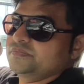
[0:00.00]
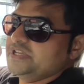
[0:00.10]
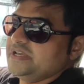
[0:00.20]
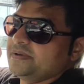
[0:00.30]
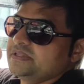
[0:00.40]

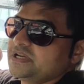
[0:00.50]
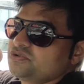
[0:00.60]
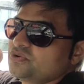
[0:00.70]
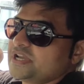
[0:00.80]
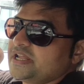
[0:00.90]
ये बंदा
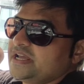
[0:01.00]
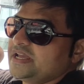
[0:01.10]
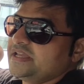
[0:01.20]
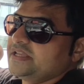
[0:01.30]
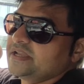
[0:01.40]
जो कह रहा
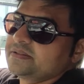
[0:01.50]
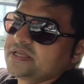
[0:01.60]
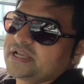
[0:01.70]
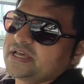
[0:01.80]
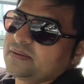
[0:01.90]
है ये
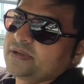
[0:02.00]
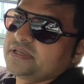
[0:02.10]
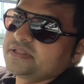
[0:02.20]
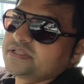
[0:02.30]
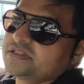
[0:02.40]
बंदा कह रहा है
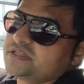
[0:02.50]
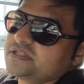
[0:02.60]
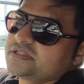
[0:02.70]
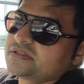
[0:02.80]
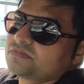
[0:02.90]
भाई इससे
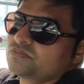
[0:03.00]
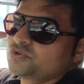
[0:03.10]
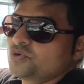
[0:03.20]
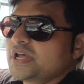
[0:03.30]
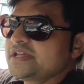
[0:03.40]
तीस
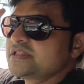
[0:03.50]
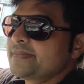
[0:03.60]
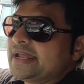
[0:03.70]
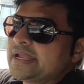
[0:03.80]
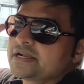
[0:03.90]
जुलाई से
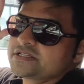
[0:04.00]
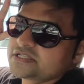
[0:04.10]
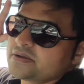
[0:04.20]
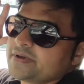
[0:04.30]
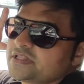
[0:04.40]
पहले का
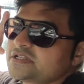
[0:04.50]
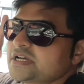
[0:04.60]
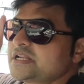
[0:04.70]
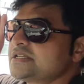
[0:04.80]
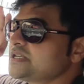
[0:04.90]
जितना पैसा
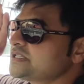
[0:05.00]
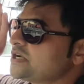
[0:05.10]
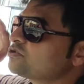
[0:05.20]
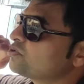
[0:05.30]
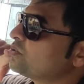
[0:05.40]
चार हजार
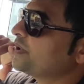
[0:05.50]
चार सौ